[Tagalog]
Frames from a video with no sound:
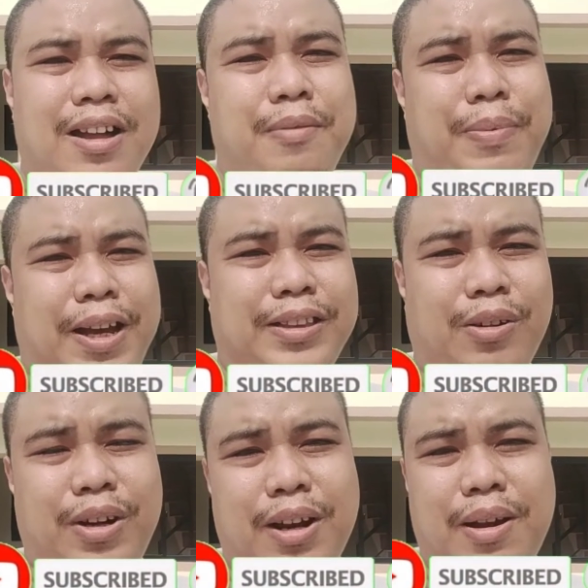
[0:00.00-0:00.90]

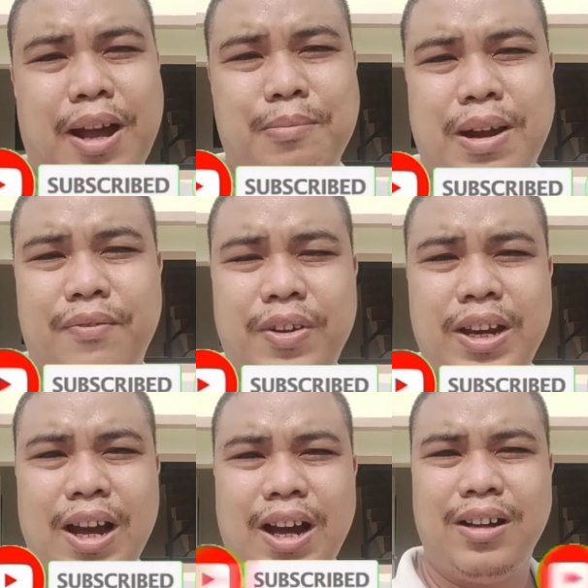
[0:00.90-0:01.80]
Ipakita ko rin ang aking mga
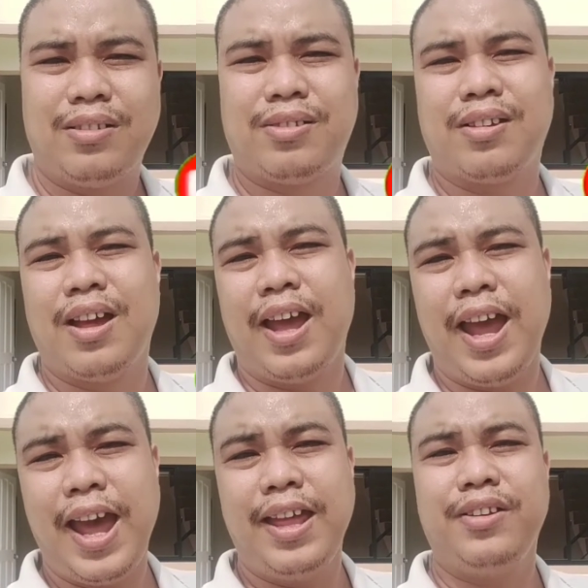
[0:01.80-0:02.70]
vlogs
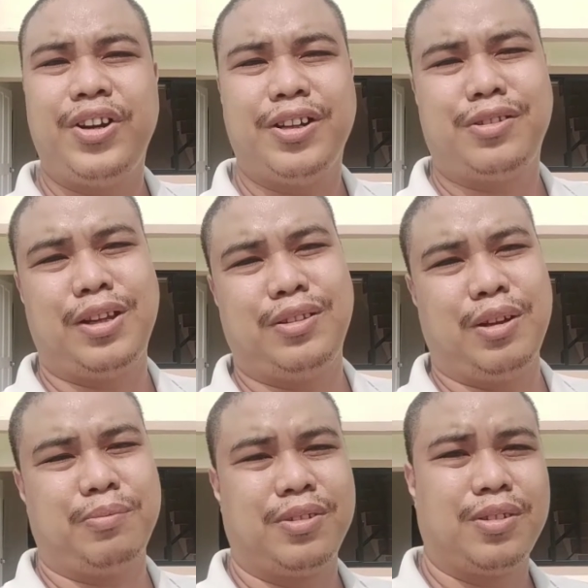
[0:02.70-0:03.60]
and real estate tips.